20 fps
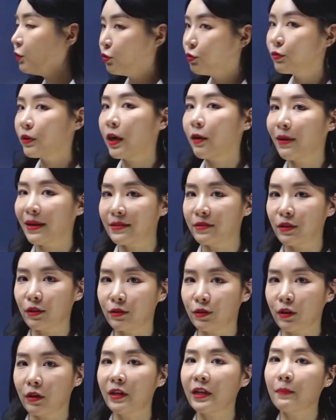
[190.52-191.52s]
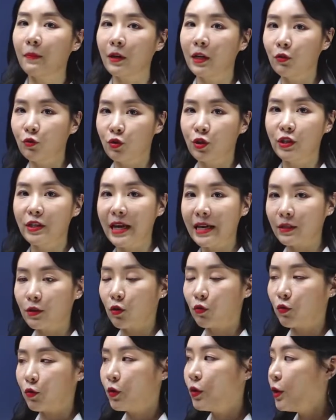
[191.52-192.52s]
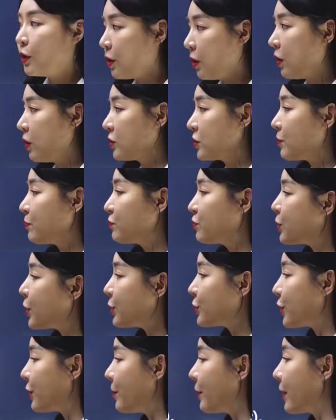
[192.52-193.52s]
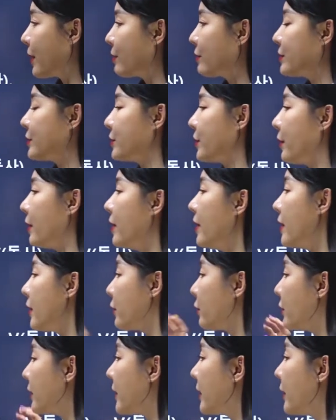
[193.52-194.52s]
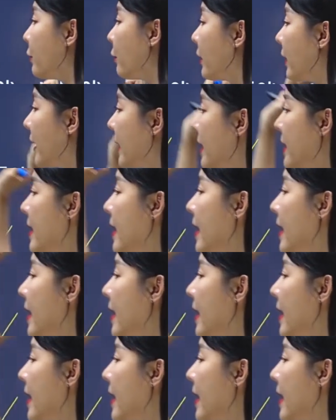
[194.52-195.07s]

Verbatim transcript: 두 개 완전절을 이번엔 뒤에서 부연 설명하고 있어요. 그러니까 이렇게